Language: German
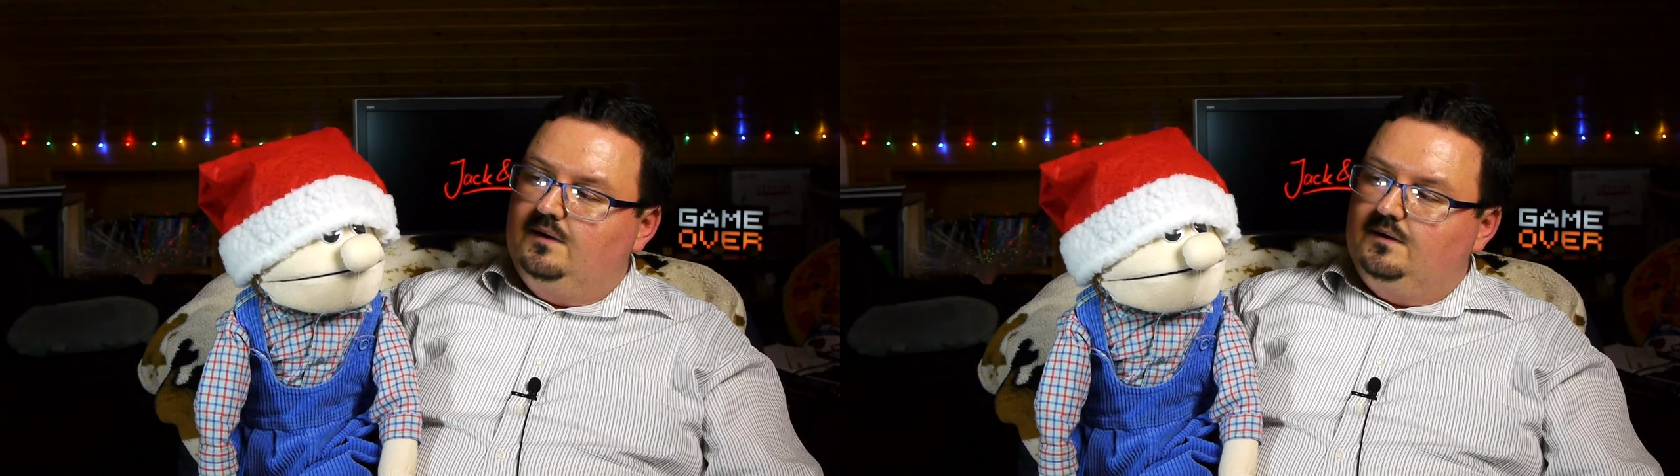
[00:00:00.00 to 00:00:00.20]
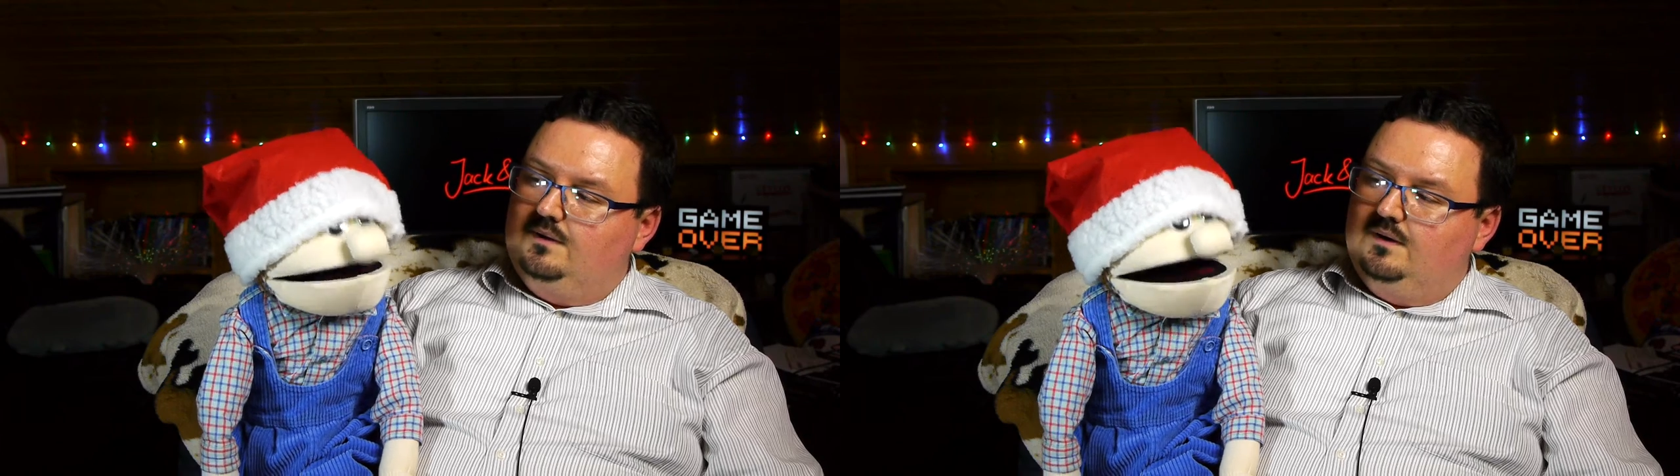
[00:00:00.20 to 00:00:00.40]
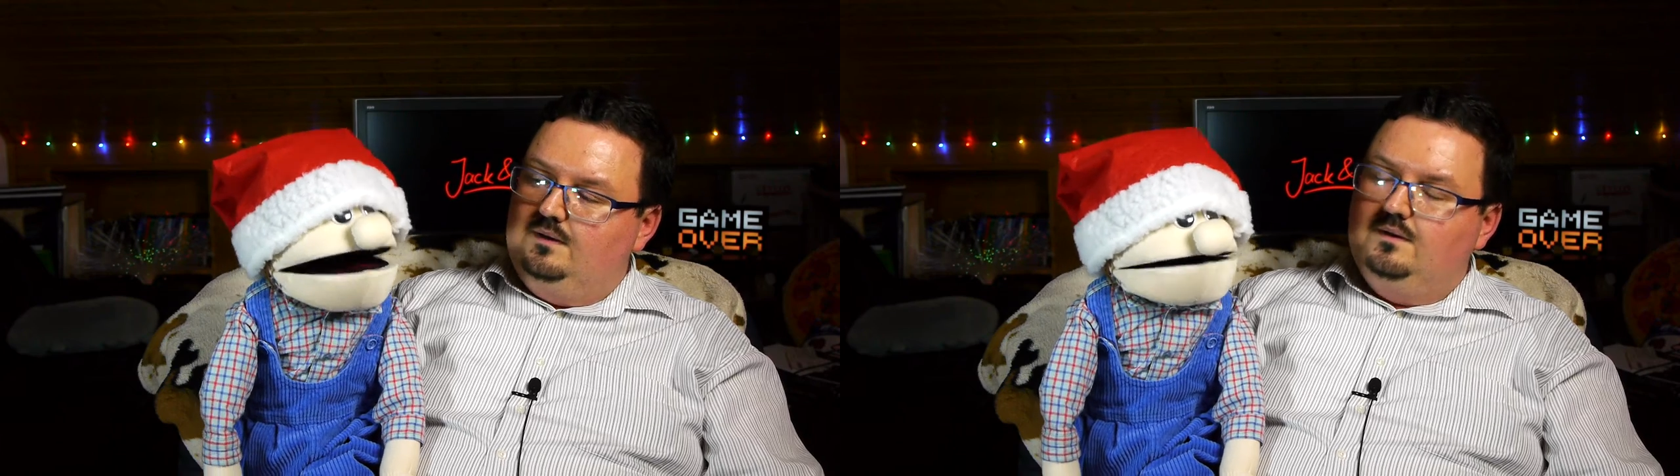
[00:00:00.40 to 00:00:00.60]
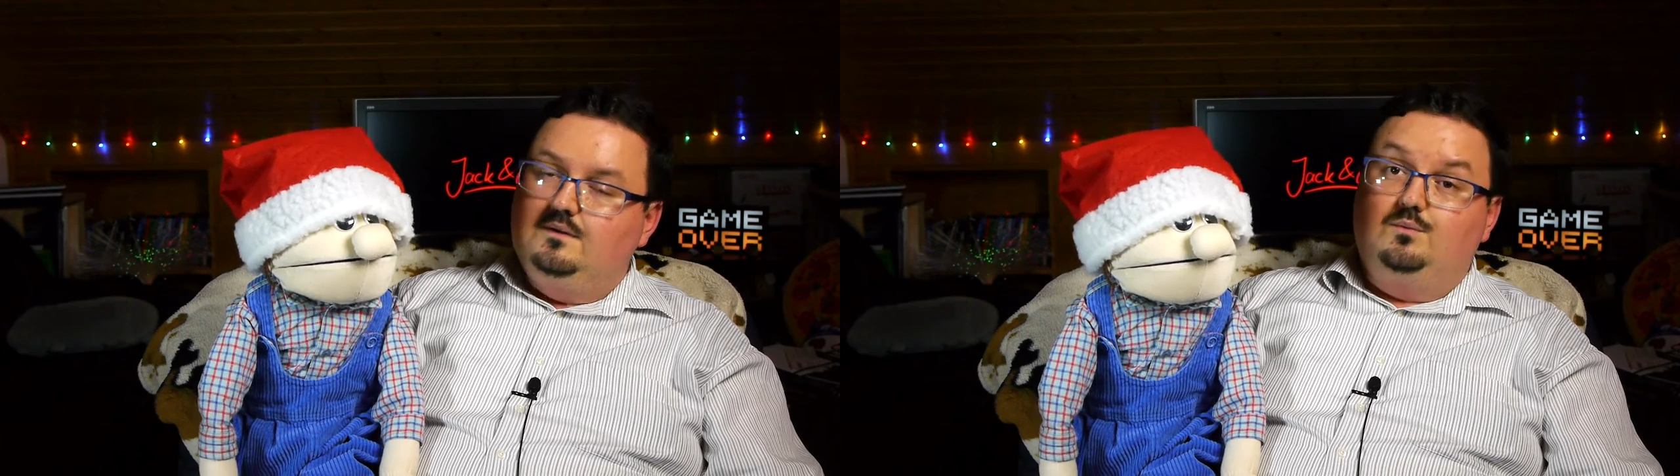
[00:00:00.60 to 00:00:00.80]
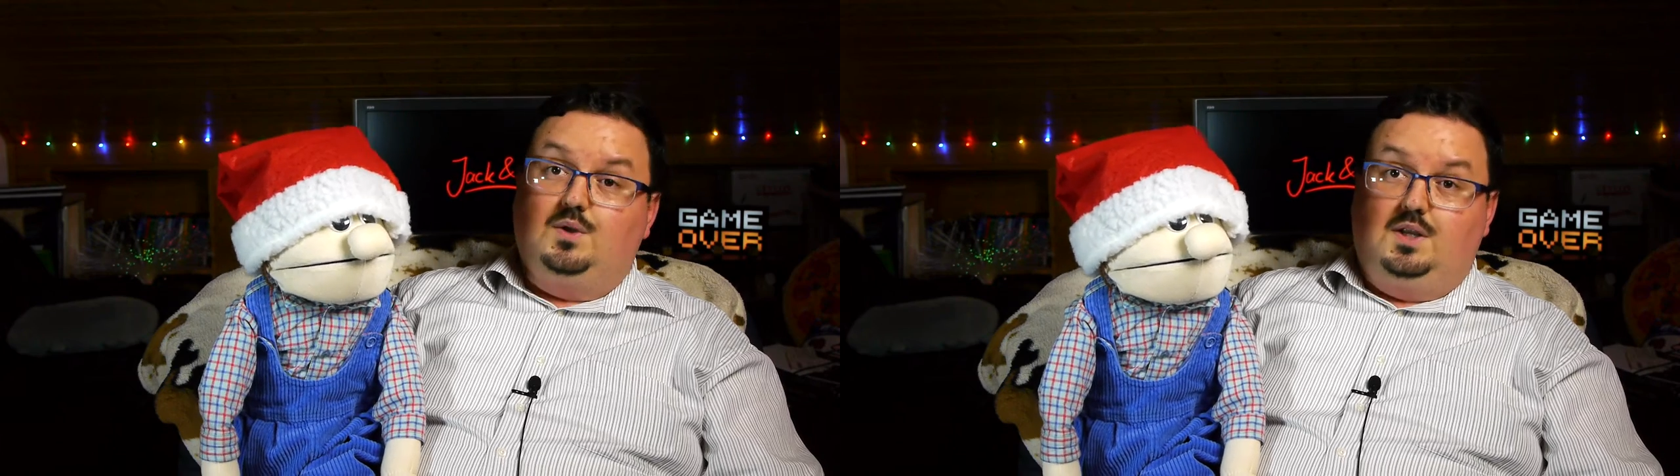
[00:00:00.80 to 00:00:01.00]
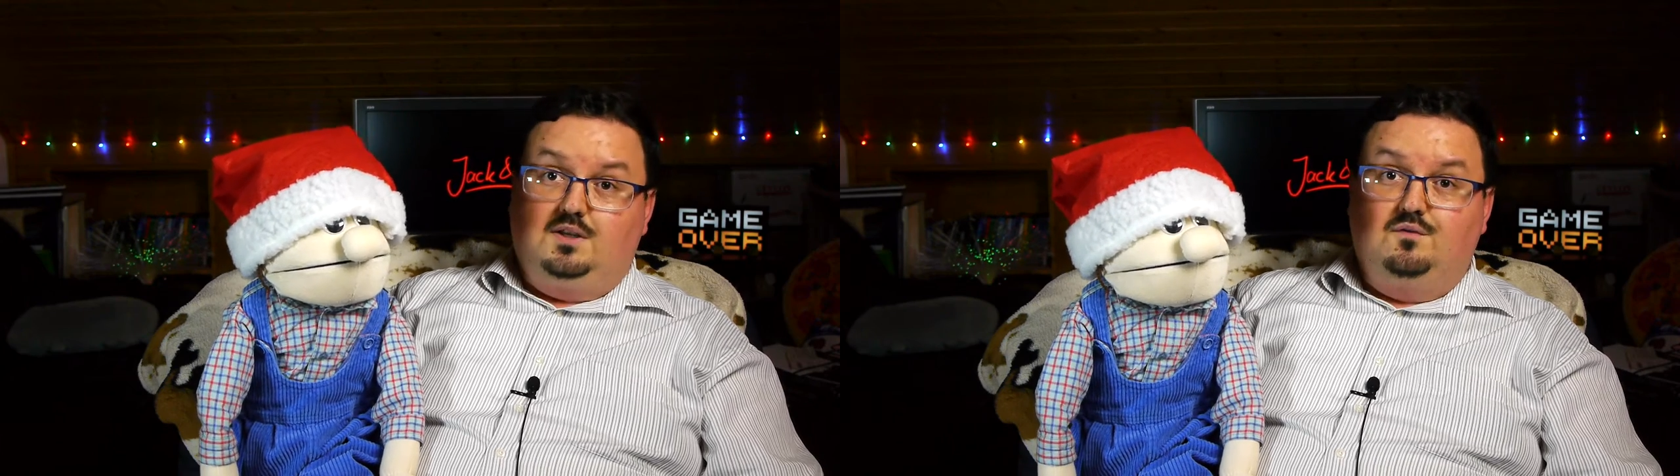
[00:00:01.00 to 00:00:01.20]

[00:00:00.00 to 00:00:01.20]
Und dann, und dann hat die